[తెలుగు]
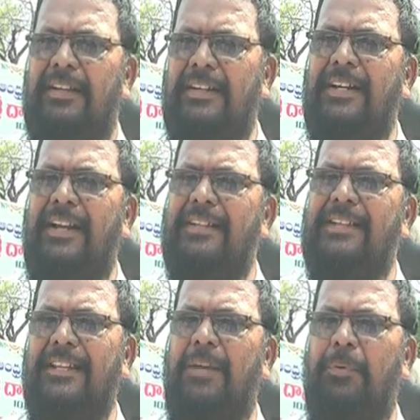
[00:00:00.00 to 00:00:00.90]
రిటైర్డ్ అయ్యి
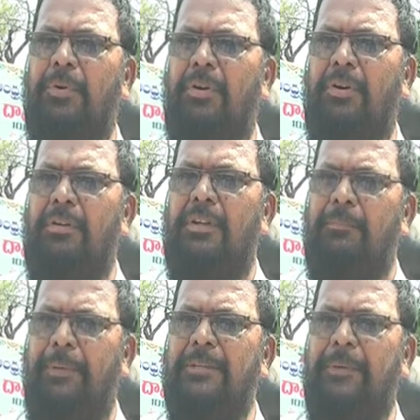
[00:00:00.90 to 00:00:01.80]
దాదాపు
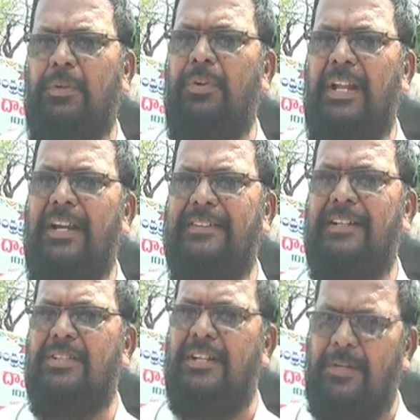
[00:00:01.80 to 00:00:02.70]
పది పదకొండు నెలలు
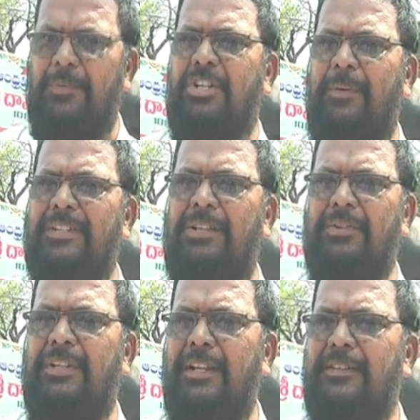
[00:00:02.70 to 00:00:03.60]
అవుతాను సార్ సంవత్సరం అవుతా
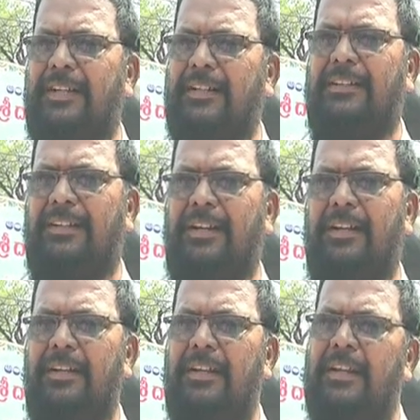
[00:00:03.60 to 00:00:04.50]
ఉంది దగ్గర దగ్గర
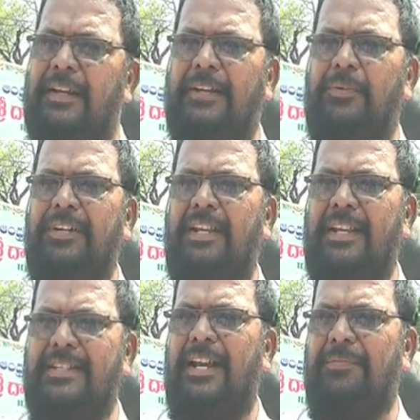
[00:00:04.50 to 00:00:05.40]
ఎటువంటి
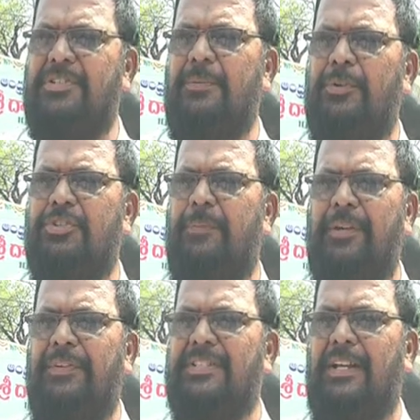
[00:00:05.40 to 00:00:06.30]
ఏజీ ఆఫీస్ నుంచి
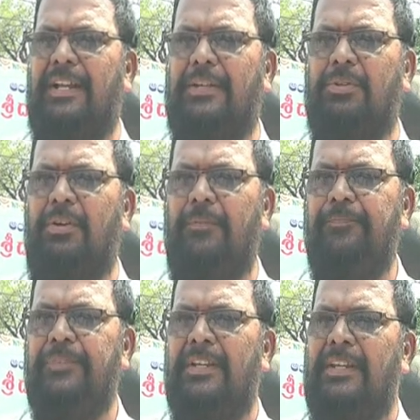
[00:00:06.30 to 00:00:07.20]
బెనిఫిట్స్ రాలేదు
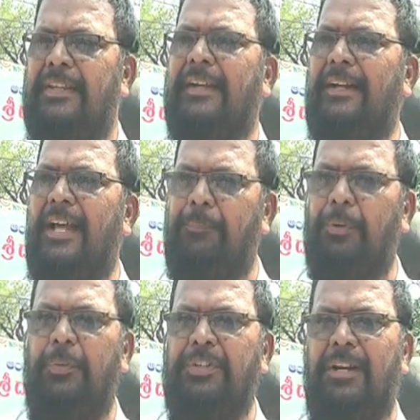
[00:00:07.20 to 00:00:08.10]
ఎక్కడ
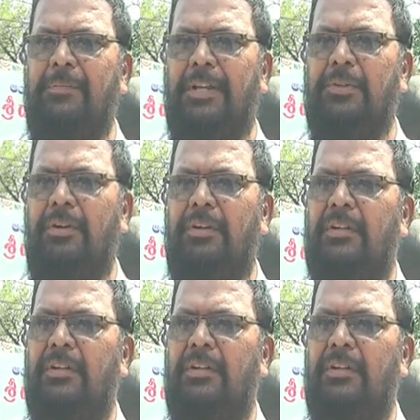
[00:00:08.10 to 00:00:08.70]
అప్పులు పుట్టడం లేదు